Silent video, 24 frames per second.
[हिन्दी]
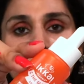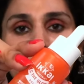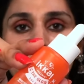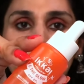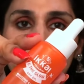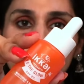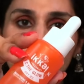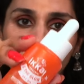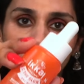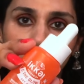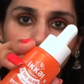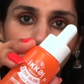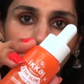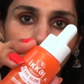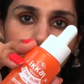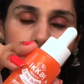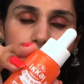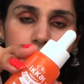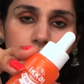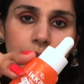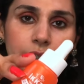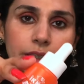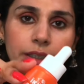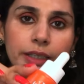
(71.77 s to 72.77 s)
या एवरी
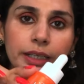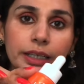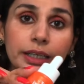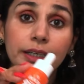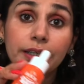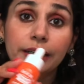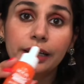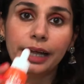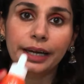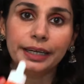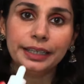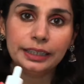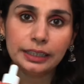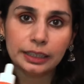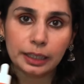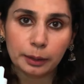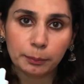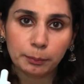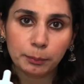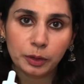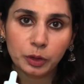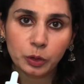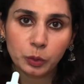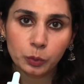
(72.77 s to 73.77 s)
ऑल्टरनेट डे नाइट
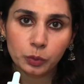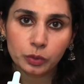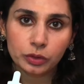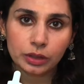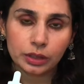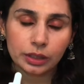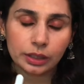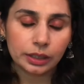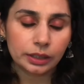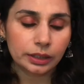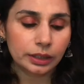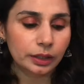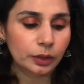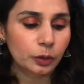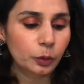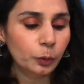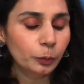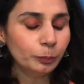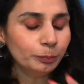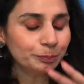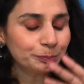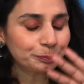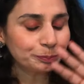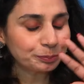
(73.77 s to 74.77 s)
टाइम में यूज़ करके
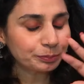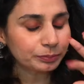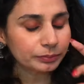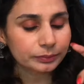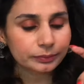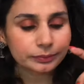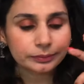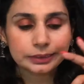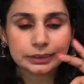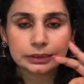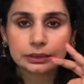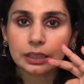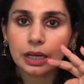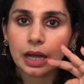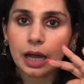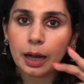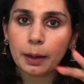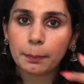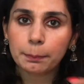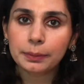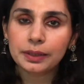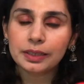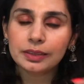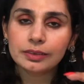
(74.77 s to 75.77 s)
देखो
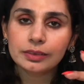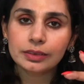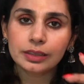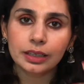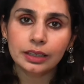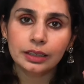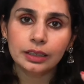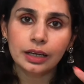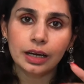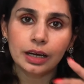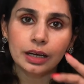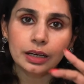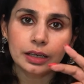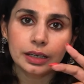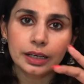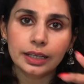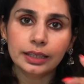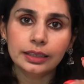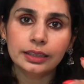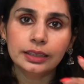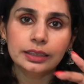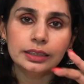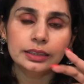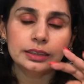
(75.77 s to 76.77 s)
आपकी स्किन
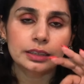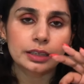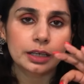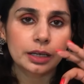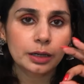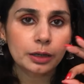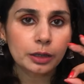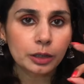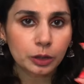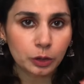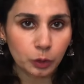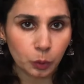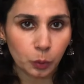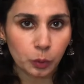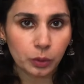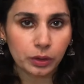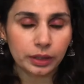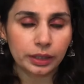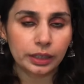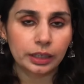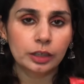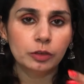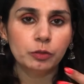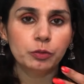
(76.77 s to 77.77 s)
अगले दिन इतना ग्लो
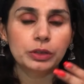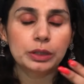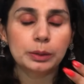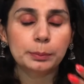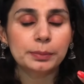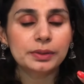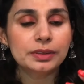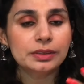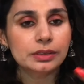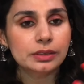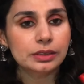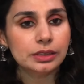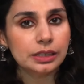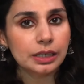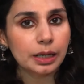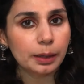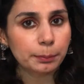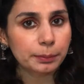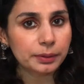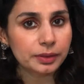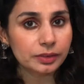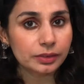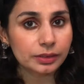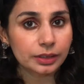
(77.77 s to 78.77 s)
करेगी विटामिन सी
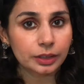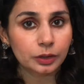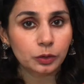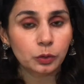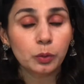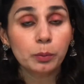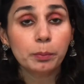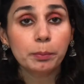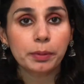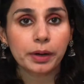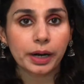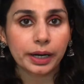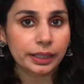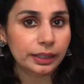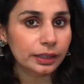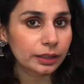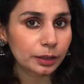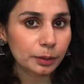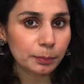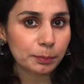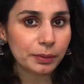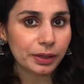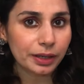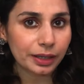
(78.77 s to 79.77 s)
आपकी स्किन को
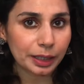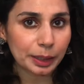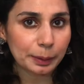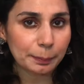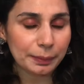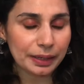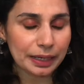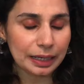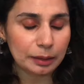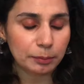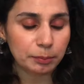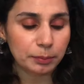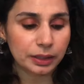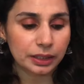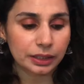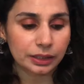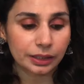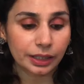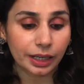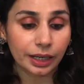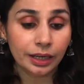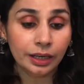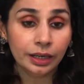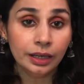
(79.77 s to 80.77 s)
ब्राइटन अप करने में हेल्प
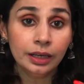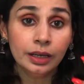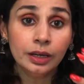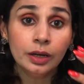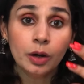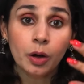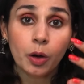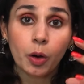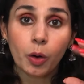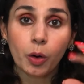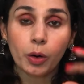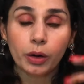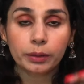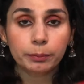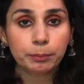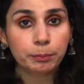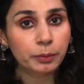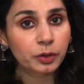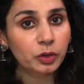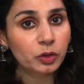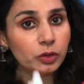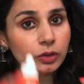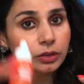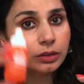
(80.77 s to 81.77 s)
करता है और
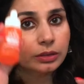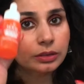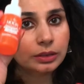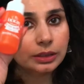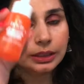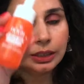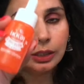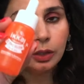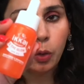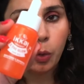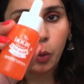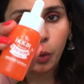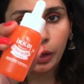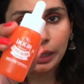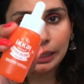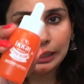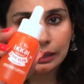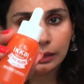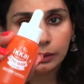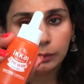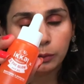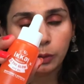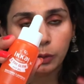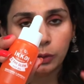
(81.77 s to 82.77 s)
बिकॉज ये
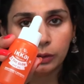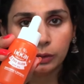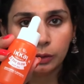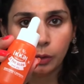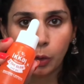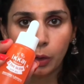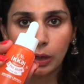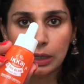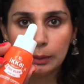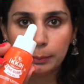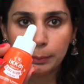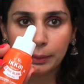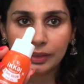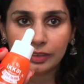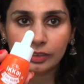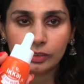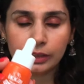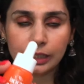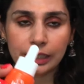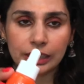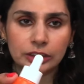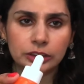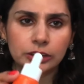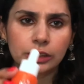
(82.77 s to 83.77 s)
ऑयल ऑयल
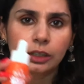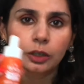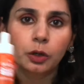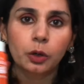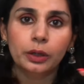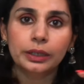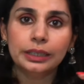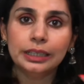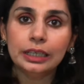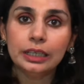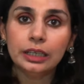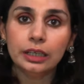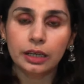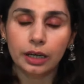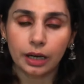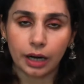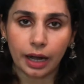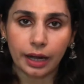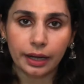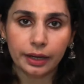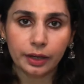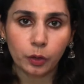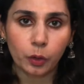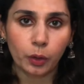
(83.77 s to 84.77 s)
बेस्ड टेक्सचर है और ये
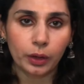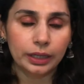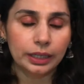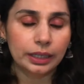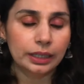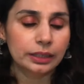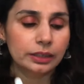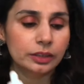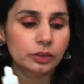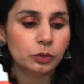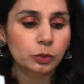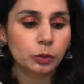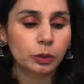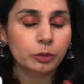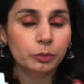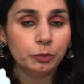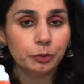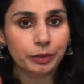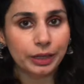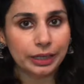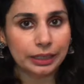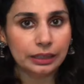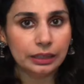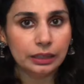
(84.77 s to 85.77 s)
ड्राई ऑयल है इट इज़
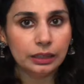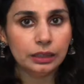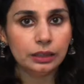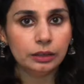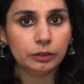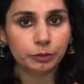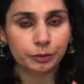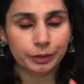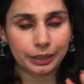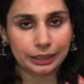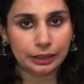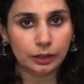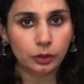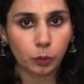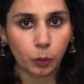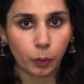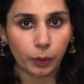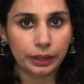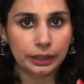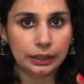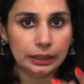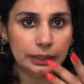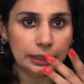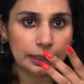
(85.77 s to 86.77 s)
नॉट वेरी वेरी
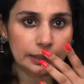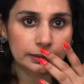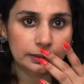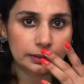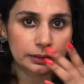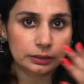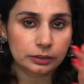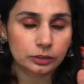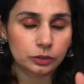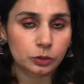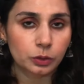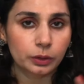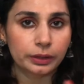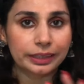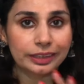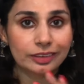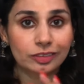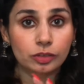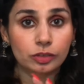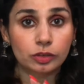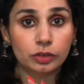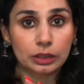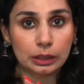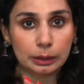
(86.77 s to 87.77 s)
ऑयली आई थिंक इट्स नॉट
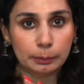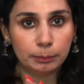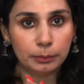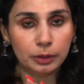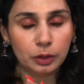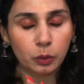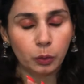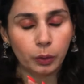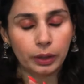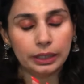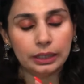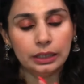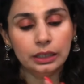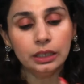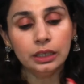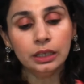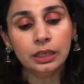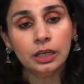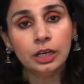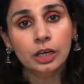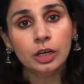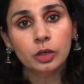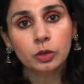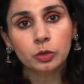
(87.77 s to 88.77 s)
एक्सट्रीमली ऑयली
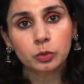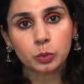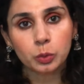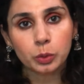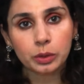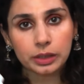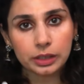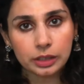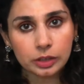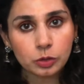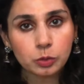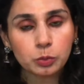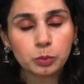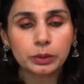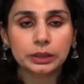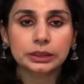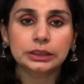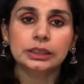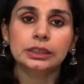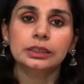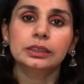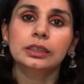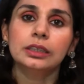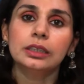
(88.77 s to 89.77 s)
सो इस
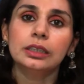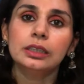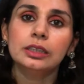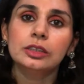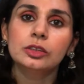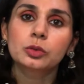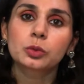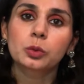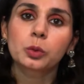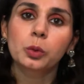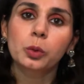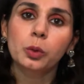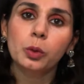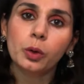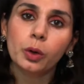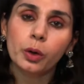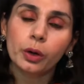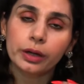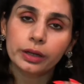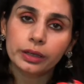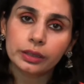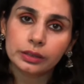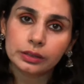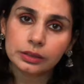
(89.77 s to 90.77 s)
वजह से इसको
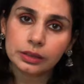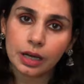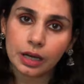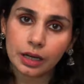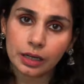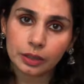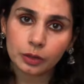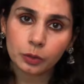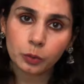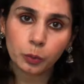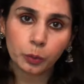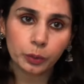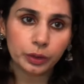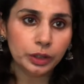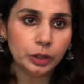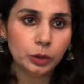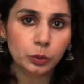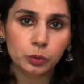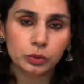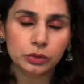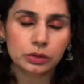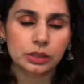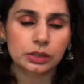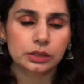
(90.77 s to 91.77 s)
uh, हर कोई
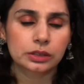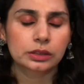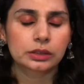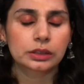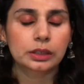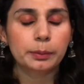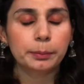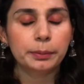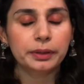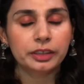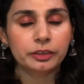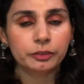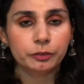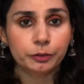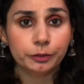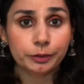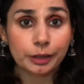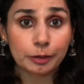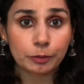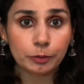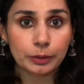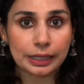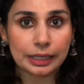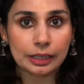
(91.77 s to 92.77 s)
यूज़ कर सकता है बट इफ़ यू
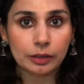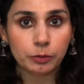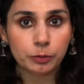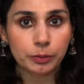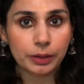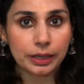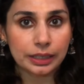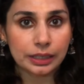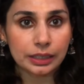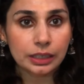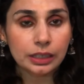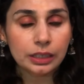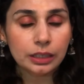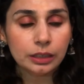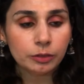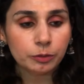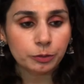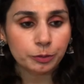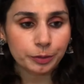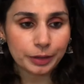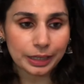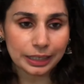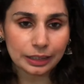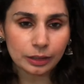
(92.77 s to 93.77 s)
हैव लाइक वेरी
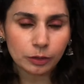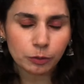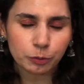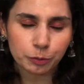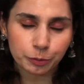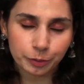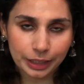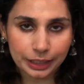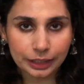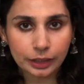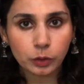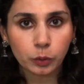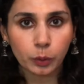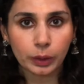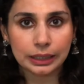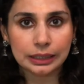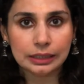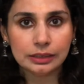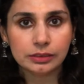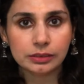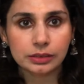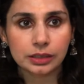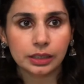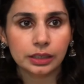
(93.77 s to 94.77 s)
वेरी वेरी
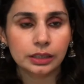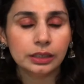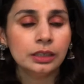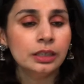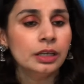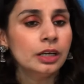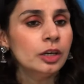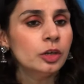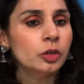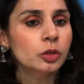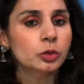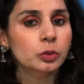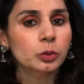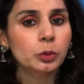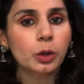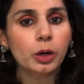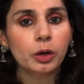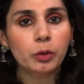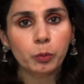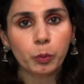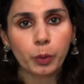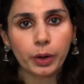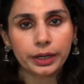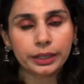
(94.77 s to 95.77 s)
ऑयली स्किन सो
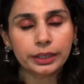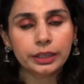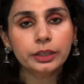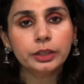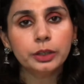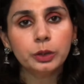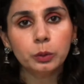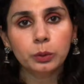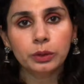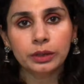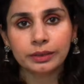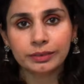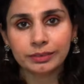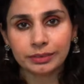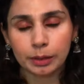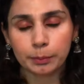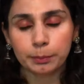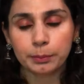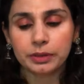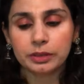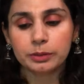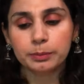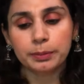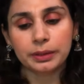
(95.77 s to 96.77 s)
अवॉइडेड ड्यूरिंग
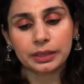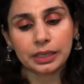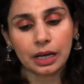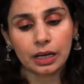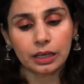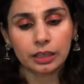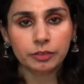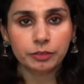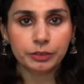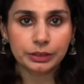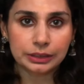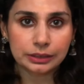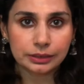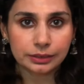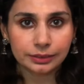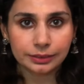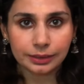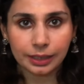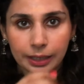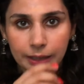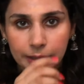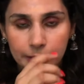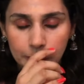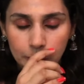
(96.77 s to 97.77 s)
समर्स बट आगे विंटर्स
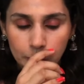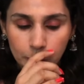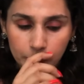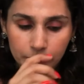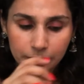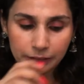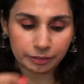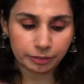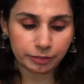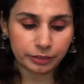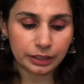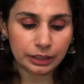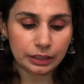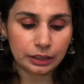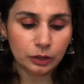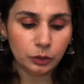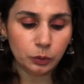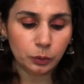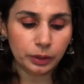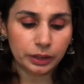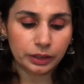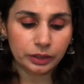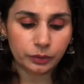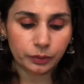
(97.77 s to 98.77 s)
आ रहे हैं तो डेफिनेटली
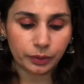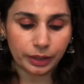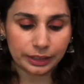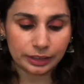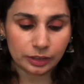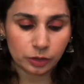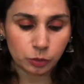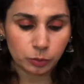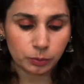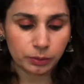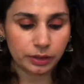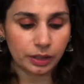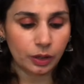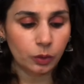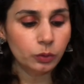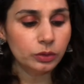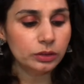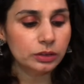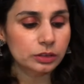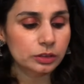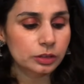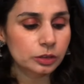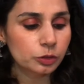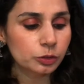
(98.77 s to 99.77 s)
यू कैन ट्राई दिस वन
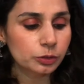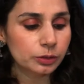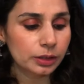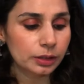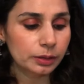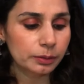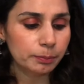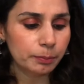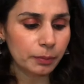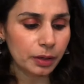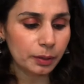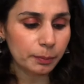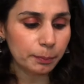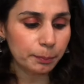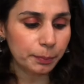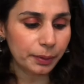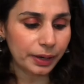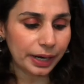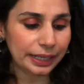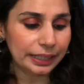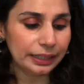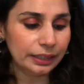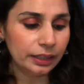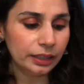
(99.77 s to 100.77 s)
आउट दिस इज अ
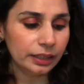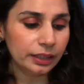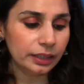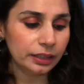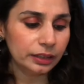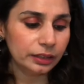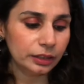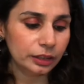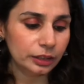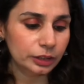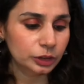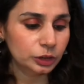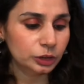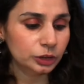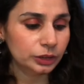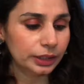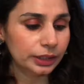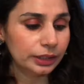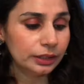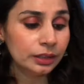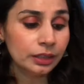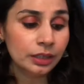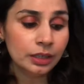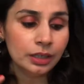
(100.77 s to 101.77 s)
ब्राइटनिंग एंड
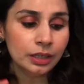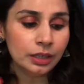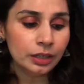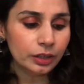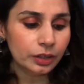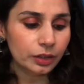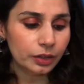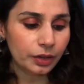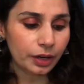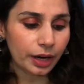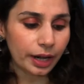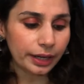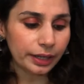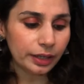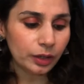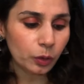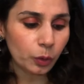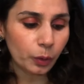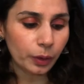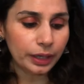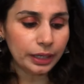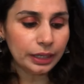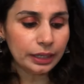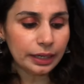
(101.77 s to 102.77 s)
नरिशिंग ड्राई
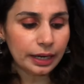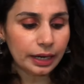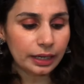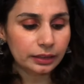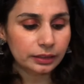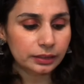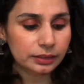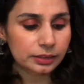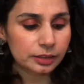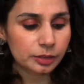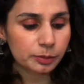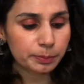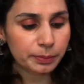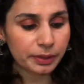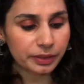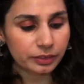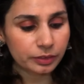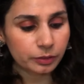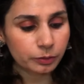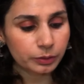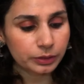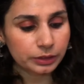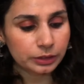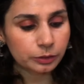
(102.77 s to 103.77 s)
ऑयल एंड दिस इज
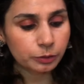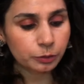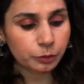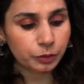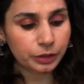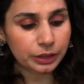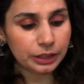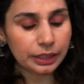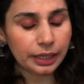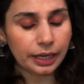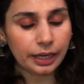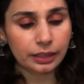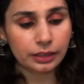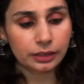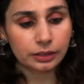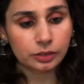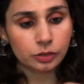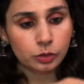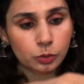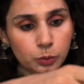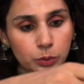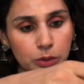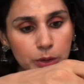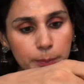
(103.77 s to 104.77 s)
प्रेजर्वेटिव फ्री एंड इट
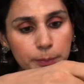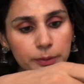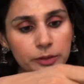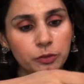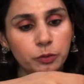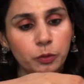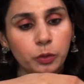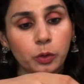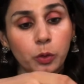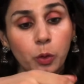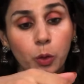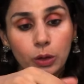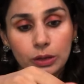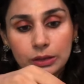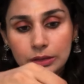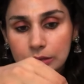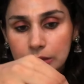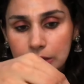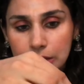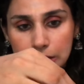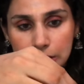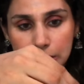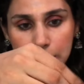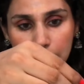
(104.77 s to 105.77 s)
इज सूटेबल फॉर ऑल
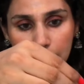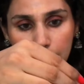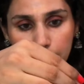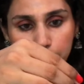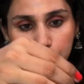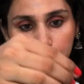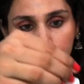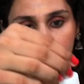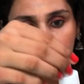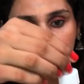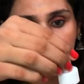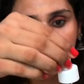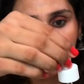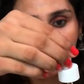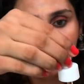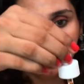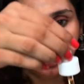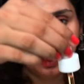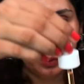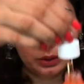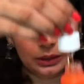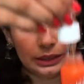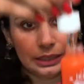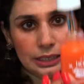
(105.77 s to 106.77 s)
स्किन टाइप्स ठीक है
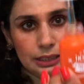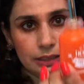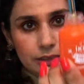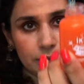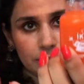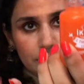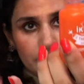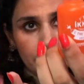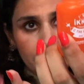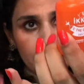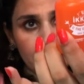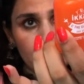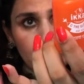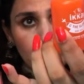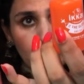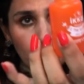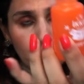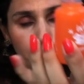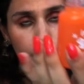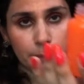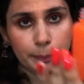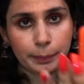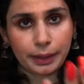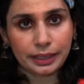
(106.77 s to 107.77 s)
सो so, ये इस तरह के
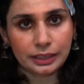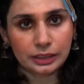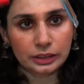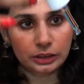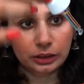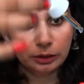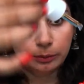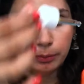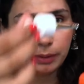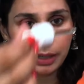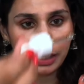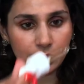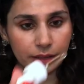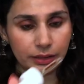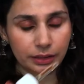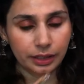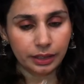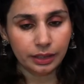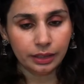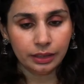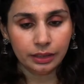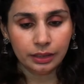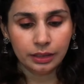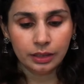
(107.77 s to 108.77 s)
ड्रॉपर पैकेजिंग में आता
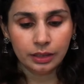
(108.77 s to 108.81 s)
है